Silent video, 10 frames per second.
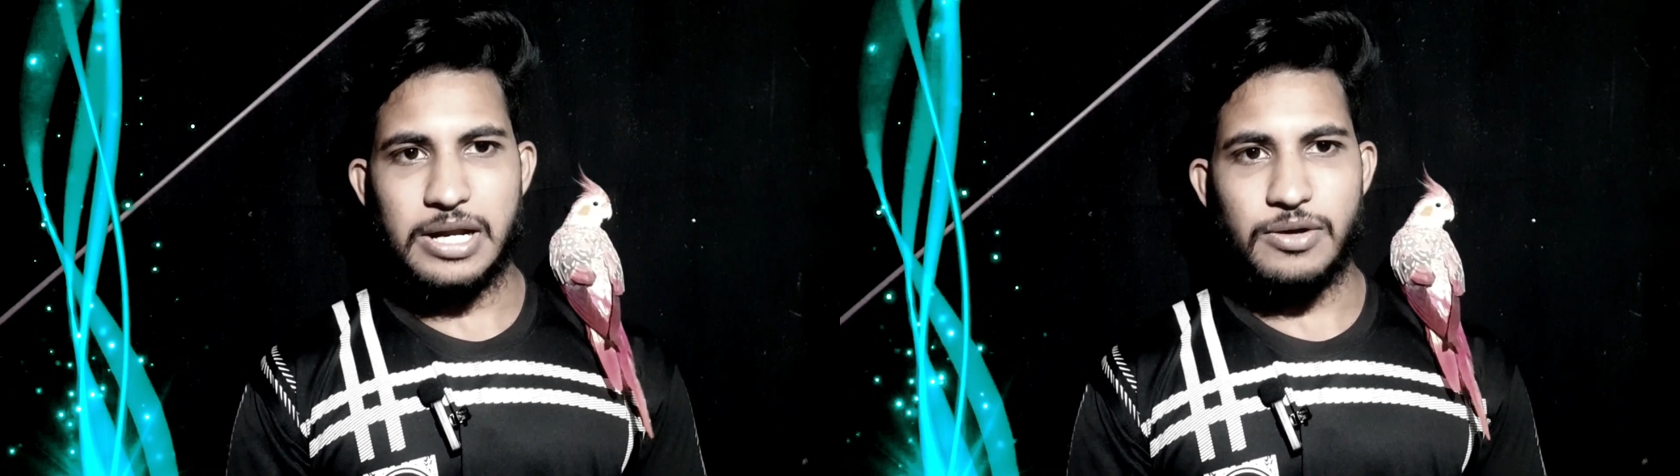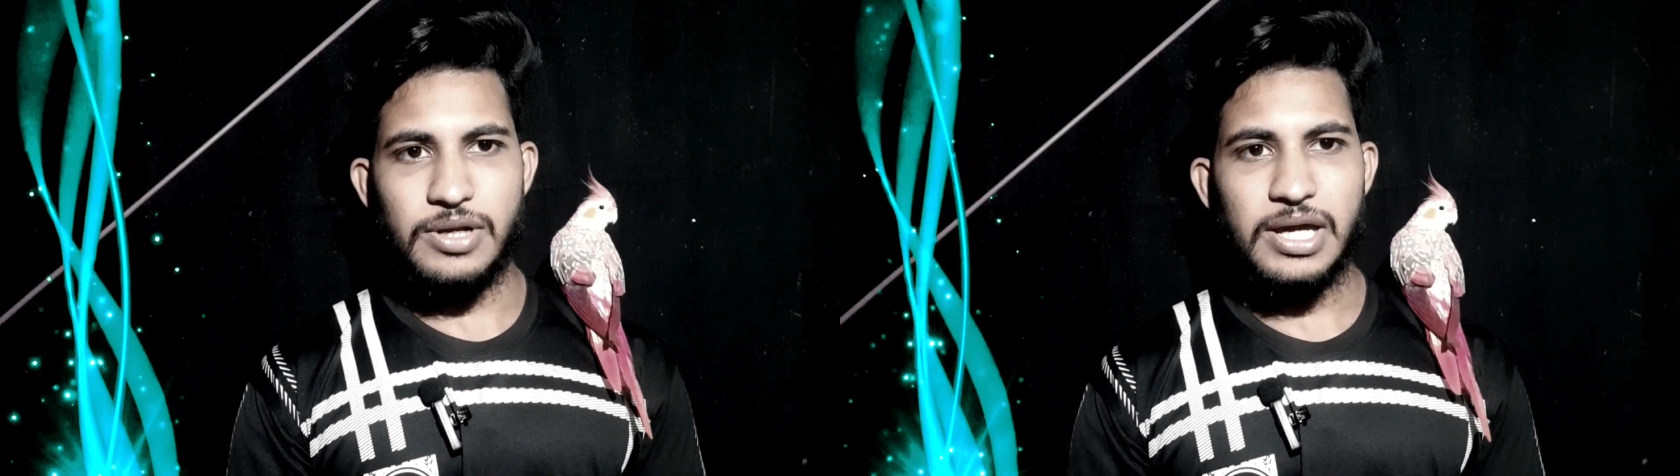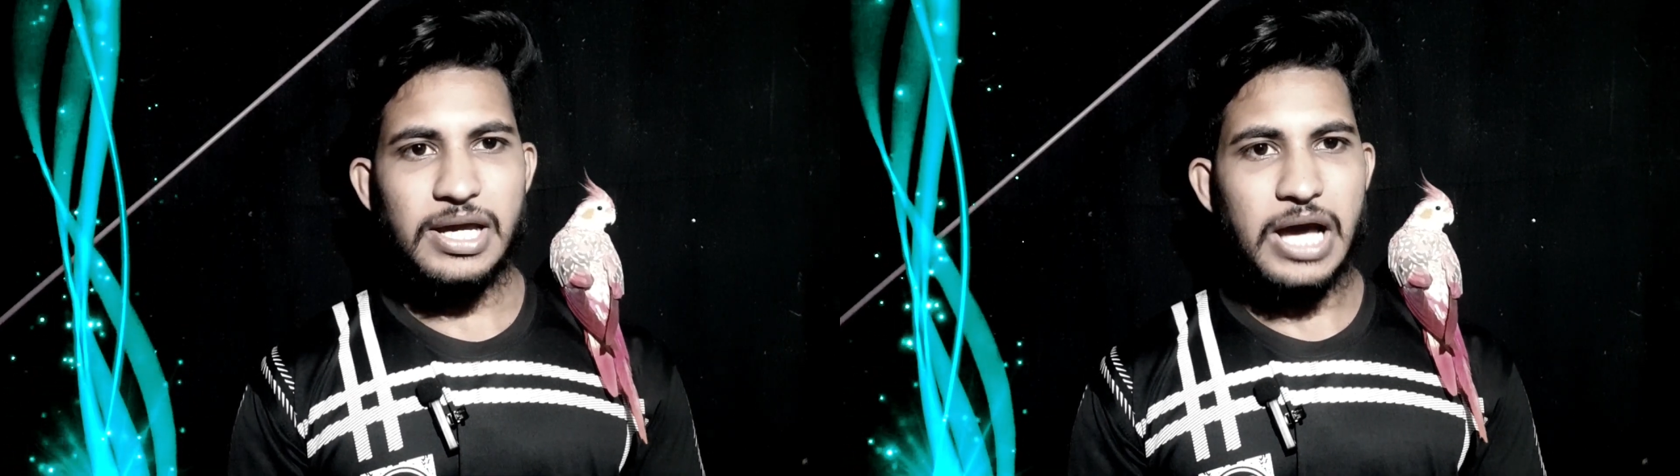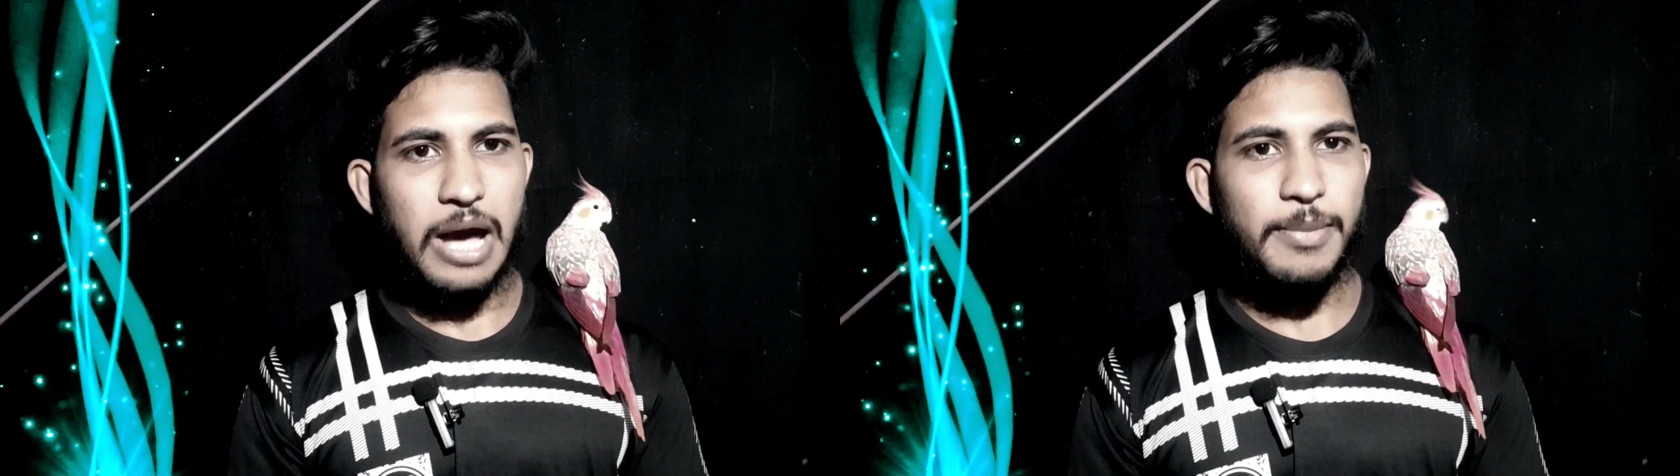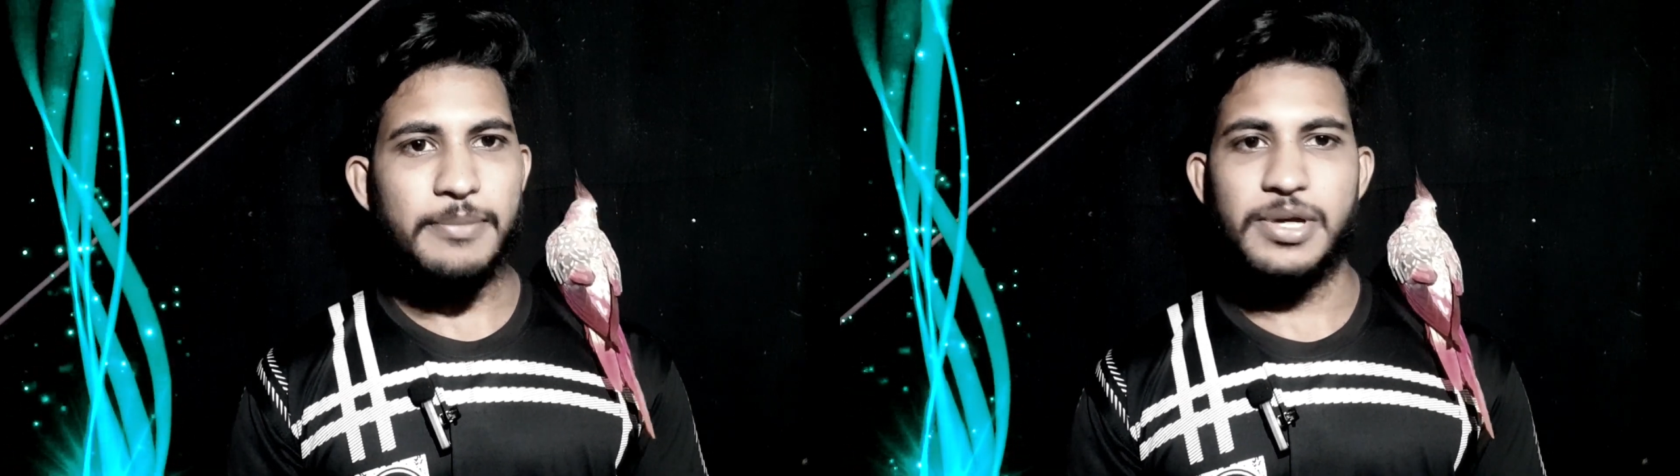কারণে
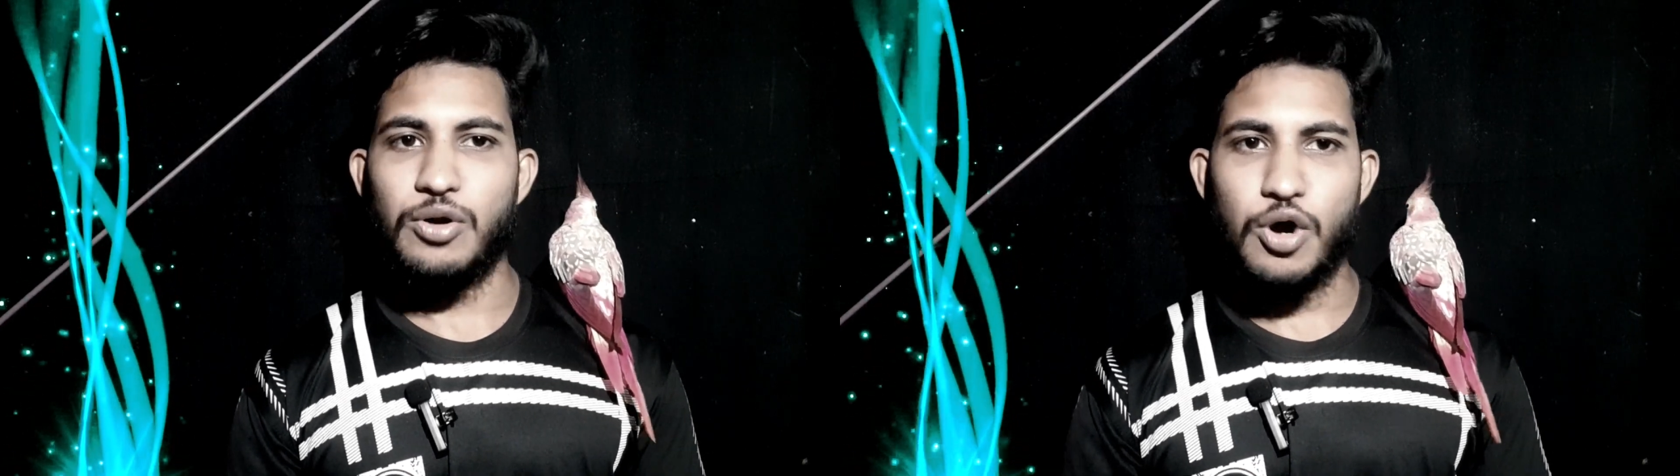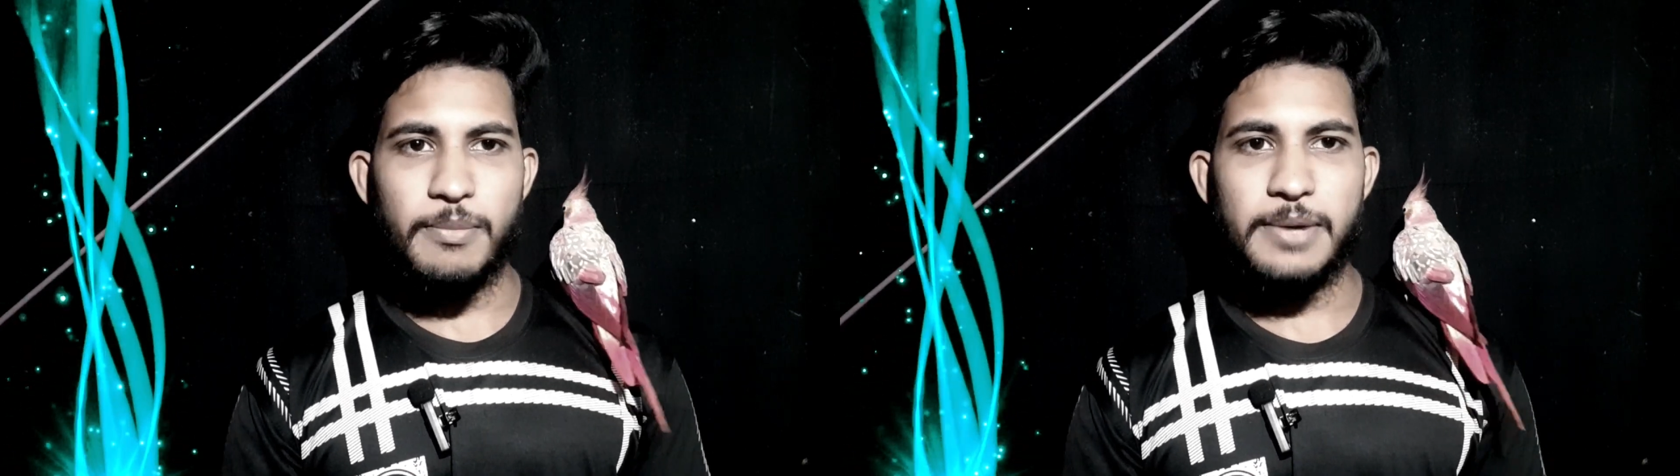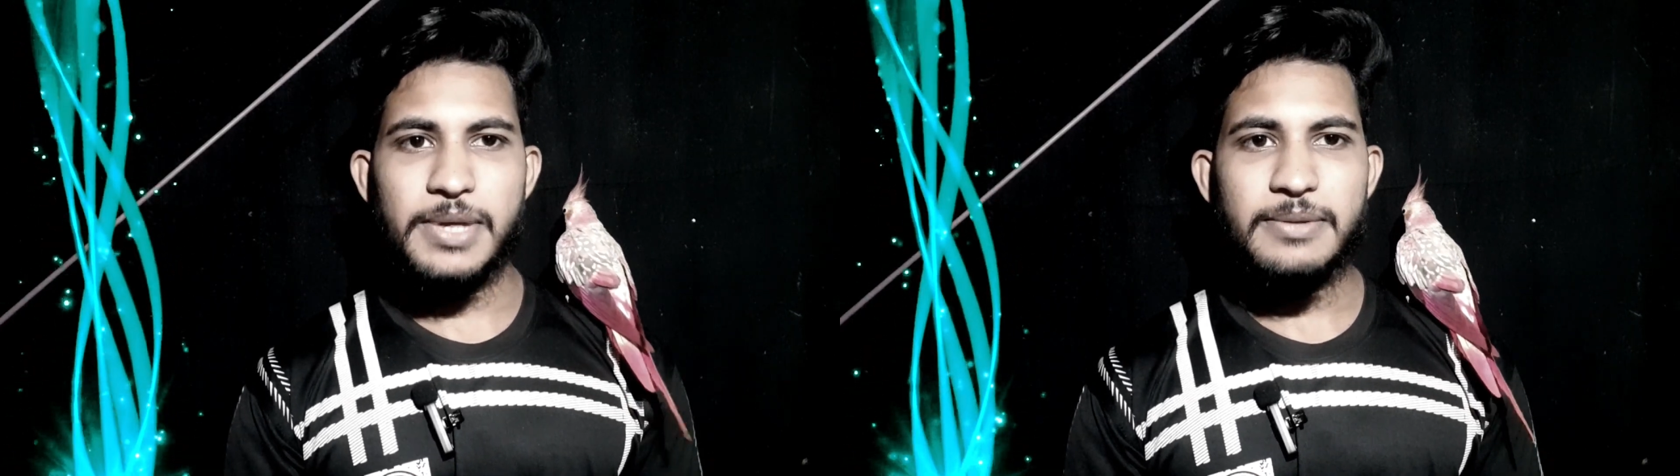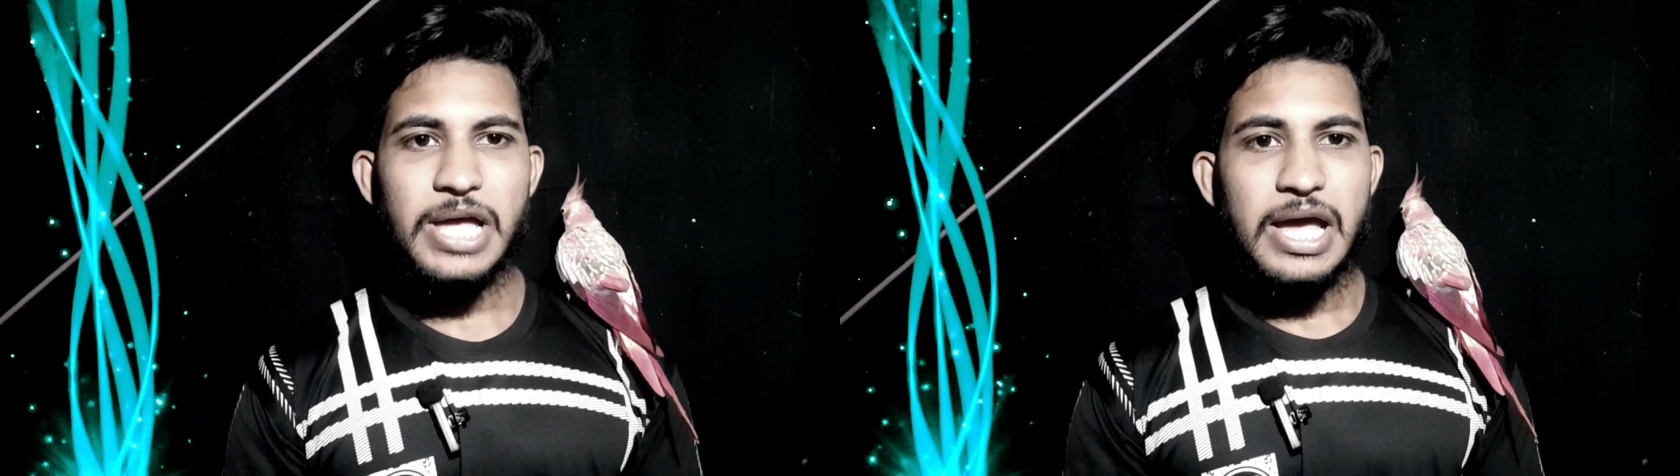খাবারের অভাবে